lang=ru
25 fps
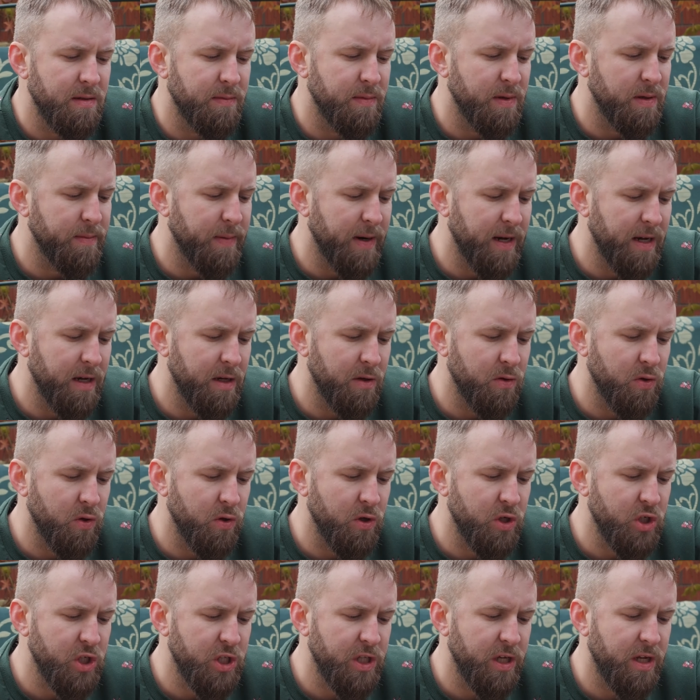Минимальный у
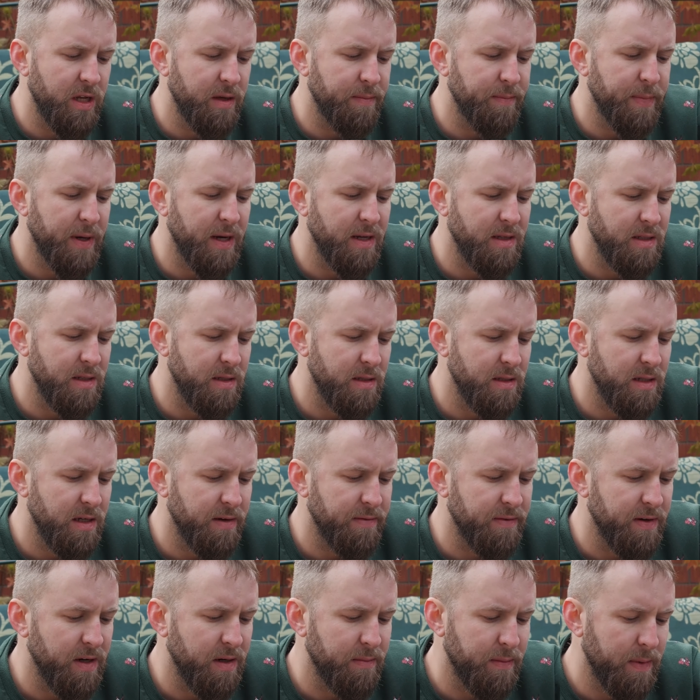нее 4,5
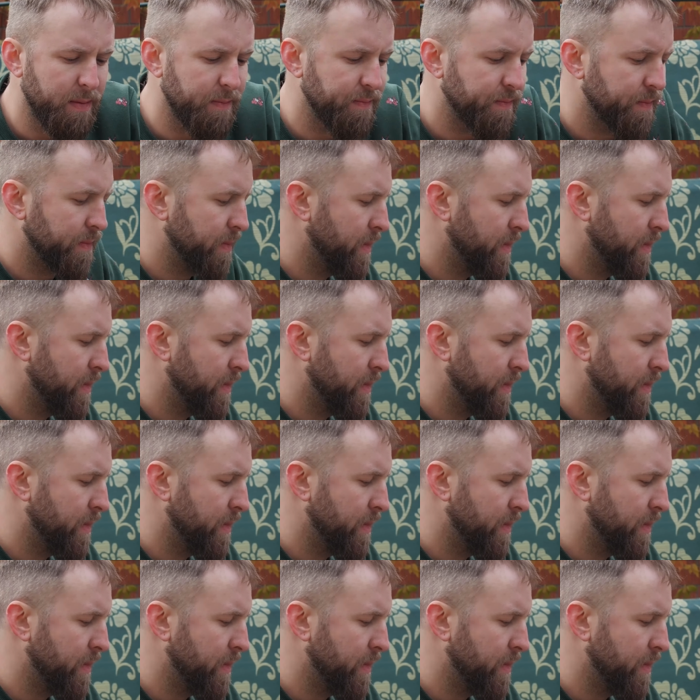диафрагма.